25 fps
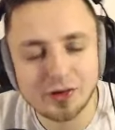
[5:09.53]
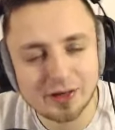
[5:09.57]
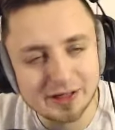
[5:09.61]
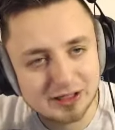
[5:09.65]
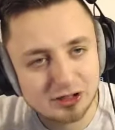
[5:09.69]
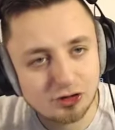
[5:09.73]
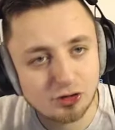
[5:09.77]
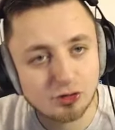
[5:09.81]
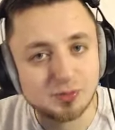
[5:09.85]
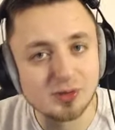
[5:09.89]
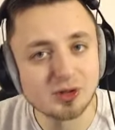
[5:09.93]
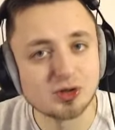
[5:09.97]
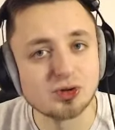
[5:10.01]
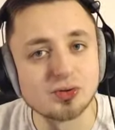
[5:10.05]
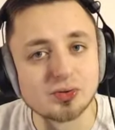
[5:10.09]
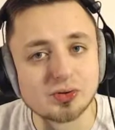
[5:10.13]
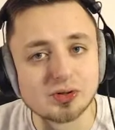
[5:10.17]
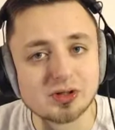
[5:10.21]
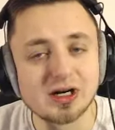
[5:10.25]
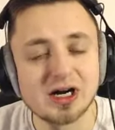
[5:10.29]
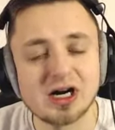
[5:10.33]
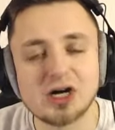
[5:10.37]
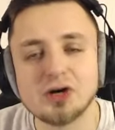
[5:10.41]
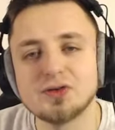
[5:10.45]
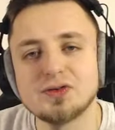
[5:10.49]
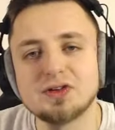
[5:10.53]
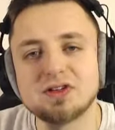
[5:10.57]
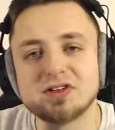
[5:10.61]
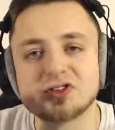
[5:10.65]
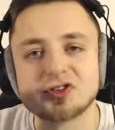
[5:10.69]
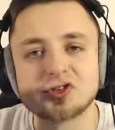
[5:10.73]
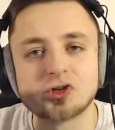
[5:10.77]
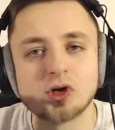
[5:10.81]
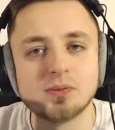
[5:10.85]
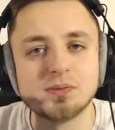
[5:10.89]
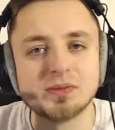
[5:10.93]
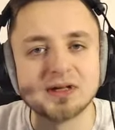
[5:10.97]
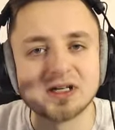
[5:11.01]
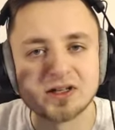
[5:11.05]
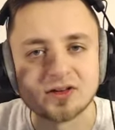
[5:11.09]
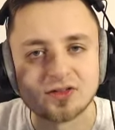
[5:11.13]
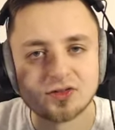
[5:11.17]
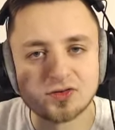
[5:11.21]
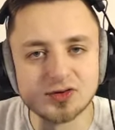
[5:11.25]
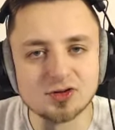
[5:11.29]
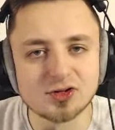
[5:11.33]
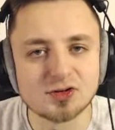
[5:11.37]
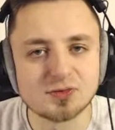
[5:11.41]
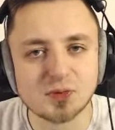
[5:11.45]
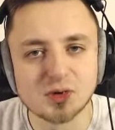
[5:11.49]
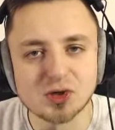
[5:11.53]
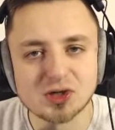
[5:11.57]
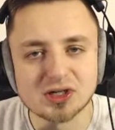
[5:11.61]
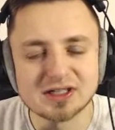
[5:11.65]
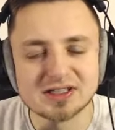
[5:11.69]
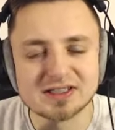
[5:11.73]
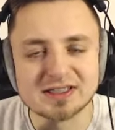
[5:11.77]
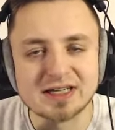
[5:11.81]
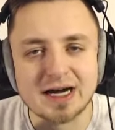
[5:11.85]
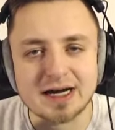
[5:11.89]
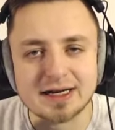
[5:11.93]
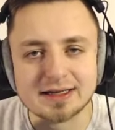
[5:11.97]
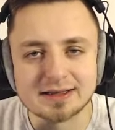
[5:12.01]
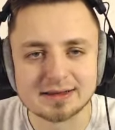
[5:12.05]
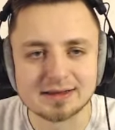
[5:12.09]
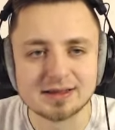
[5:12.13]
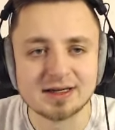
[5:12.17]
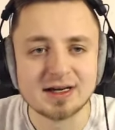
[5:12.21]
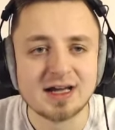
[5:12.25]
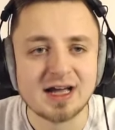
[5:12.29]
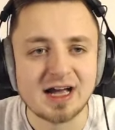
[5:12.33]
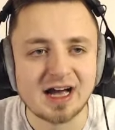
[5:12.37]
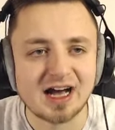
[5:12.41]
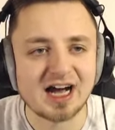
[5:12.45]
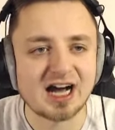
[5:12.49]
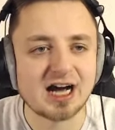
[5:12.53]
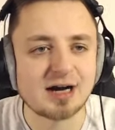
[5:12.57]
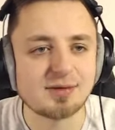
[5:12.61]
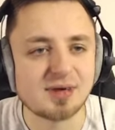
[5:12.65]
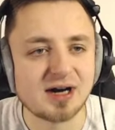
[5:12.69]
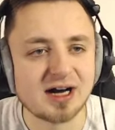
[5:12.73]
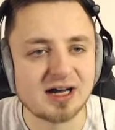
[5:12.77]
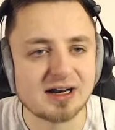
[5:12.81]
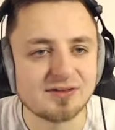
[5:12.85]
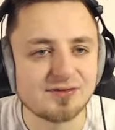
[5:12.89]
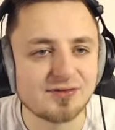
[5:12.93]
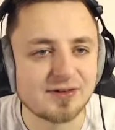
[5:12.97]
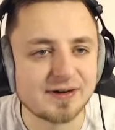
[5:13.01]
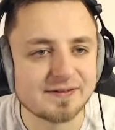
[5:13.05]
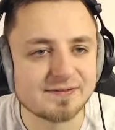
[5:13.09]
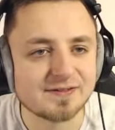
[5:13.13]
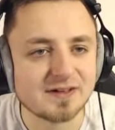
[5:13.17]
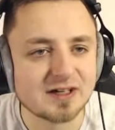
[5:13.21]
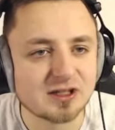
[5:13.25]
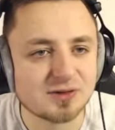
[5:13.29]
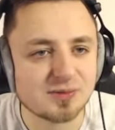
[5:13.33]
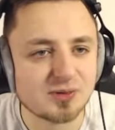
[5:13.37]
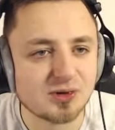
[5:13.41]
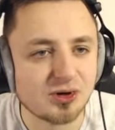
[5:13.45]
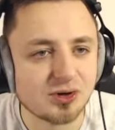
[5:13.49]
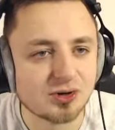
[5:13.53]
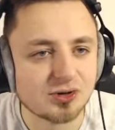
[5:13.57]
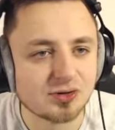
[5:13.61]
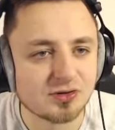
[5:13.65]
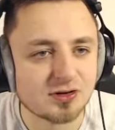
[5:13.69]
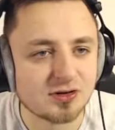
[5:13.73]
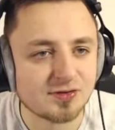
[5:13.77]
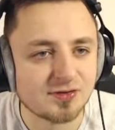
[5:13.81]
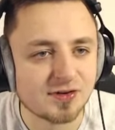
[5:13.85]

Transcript: vor allen Dingen auch nochmal gucken auf diese Kombinationsmöglichkeiten. Aber anfangen will ich mit euch